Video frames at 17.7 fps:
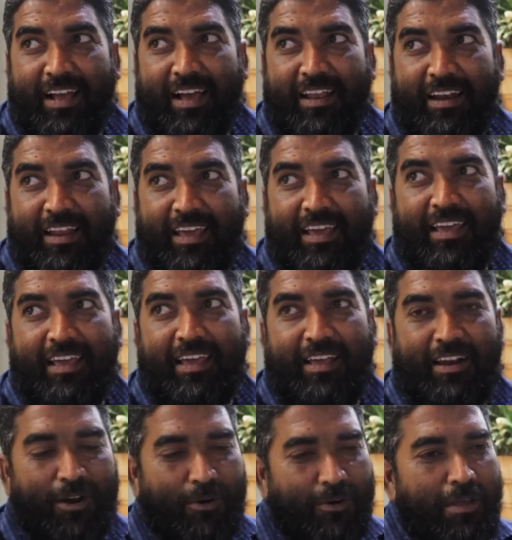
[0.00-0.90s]
అనగానే
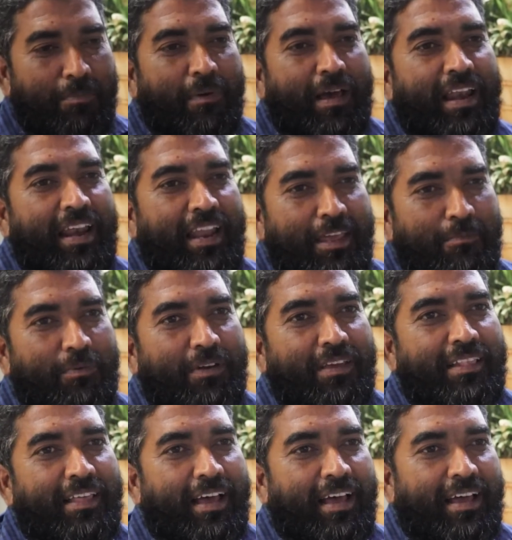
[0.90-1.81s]
రౌడీ పాలన
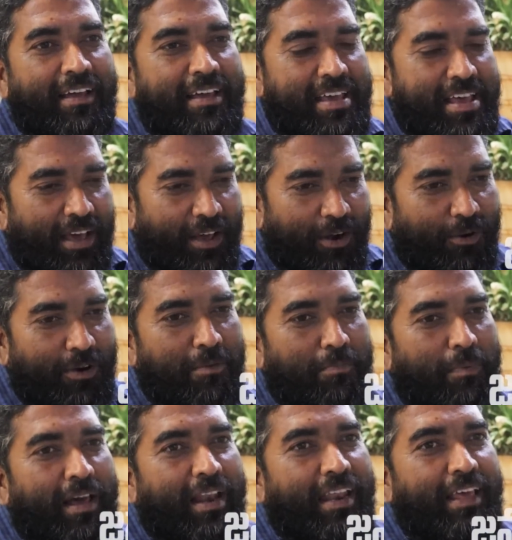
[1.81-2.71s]
అయిపోయిద్దా రౌడీ
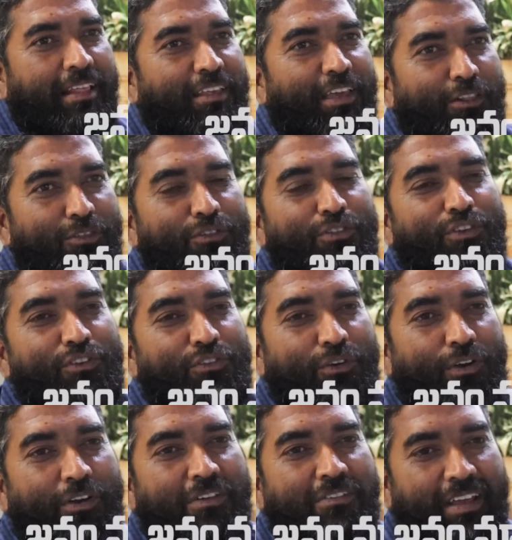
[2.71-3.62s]
పాలన అయితే ఎందుకు
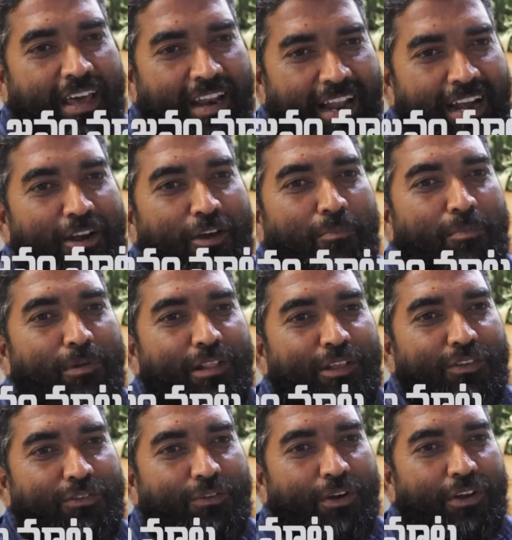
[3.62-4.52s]
తీసుకోవటం జనాలు డబ్బులు
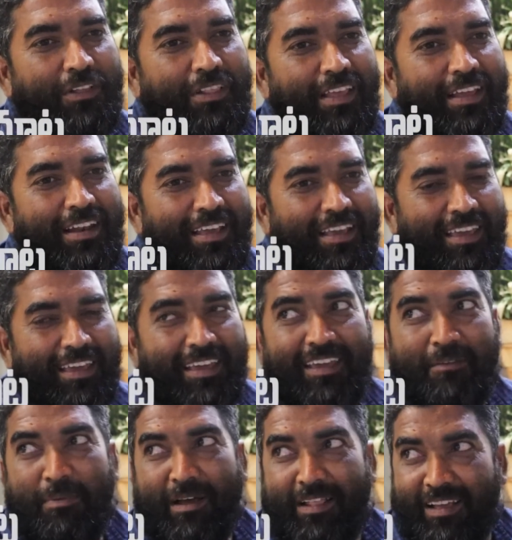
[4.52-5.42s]
తీసుకోవటం దేనికి
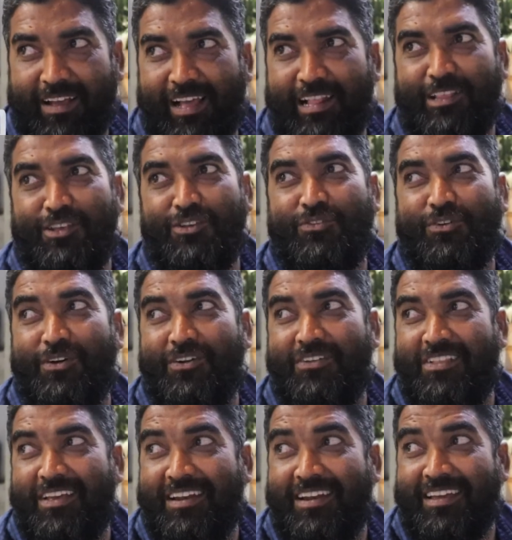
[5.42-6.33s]
పథకాలు
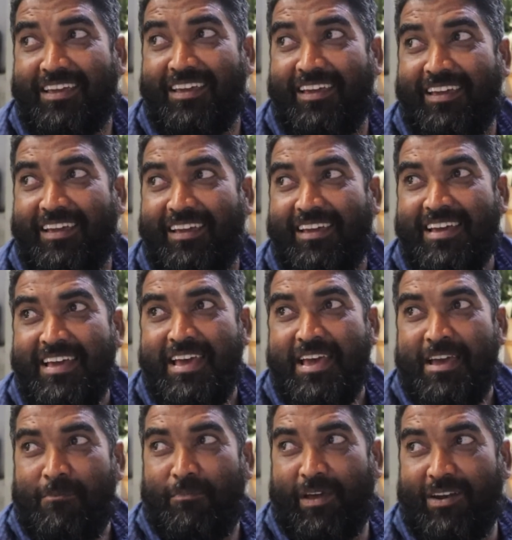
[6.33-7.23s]
తీసుకోవడం దేనికి
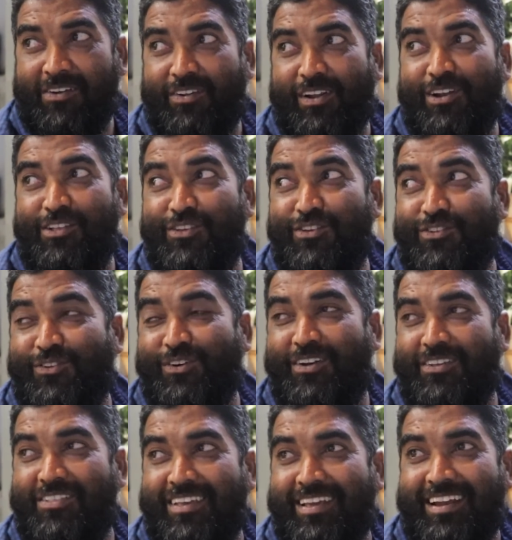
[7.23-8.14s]
పెన్షన్లు
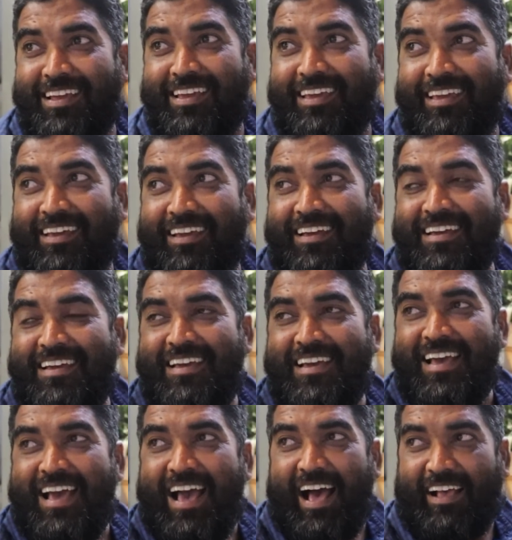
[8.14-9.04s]
తీసుకోవడం దేనికి
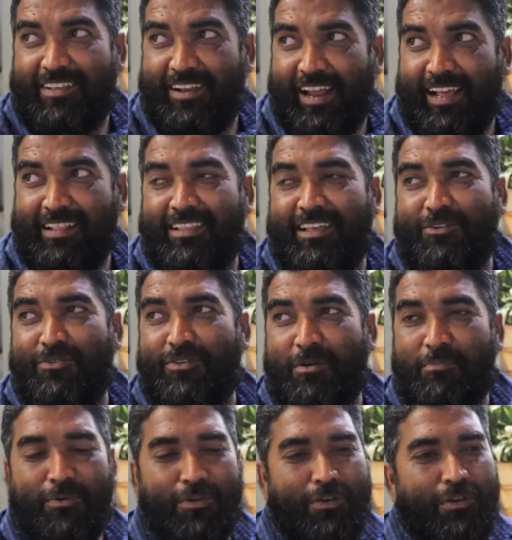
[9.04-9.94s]
అసలు అంత
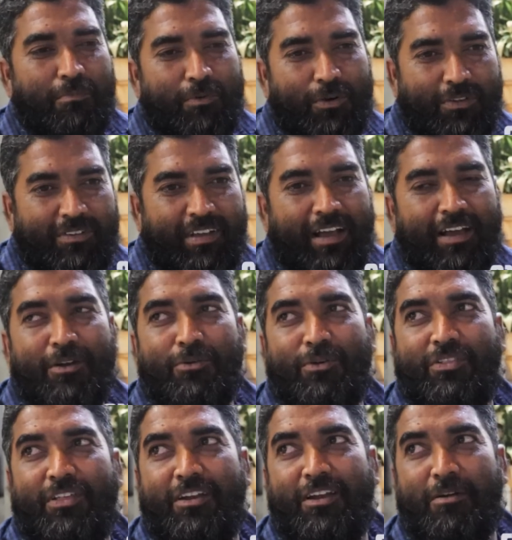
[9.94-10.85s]
ఉన్నప్పుడు ఇప్పుడు జగన్
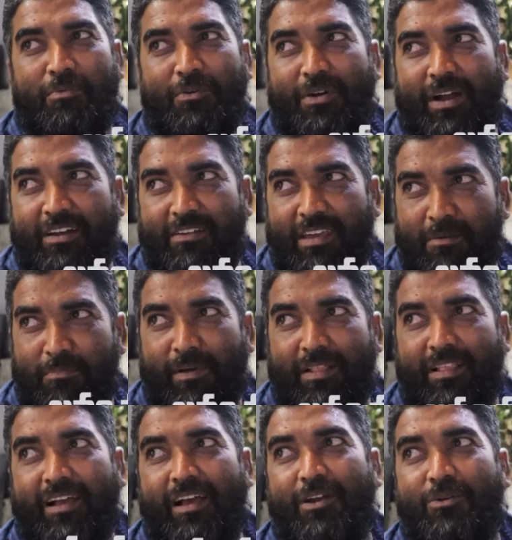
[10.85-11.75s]
వద్దన్నప్పుడు వాడు ఏ
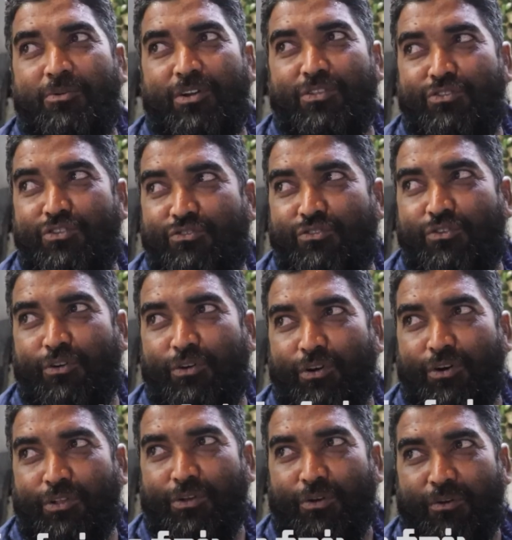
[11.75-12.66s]
పథకాలు కూడా
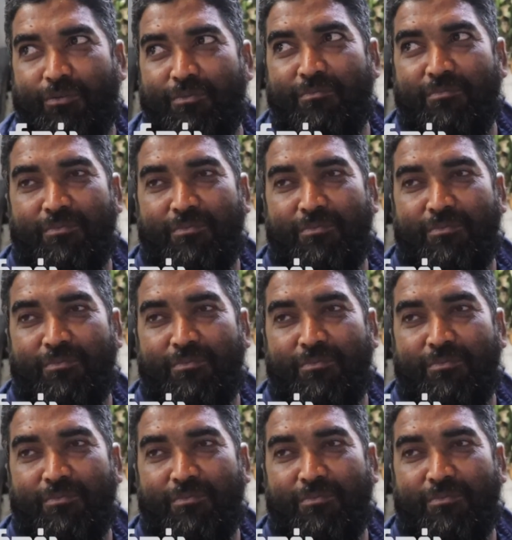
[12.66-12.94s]
తీసుకోకూడదు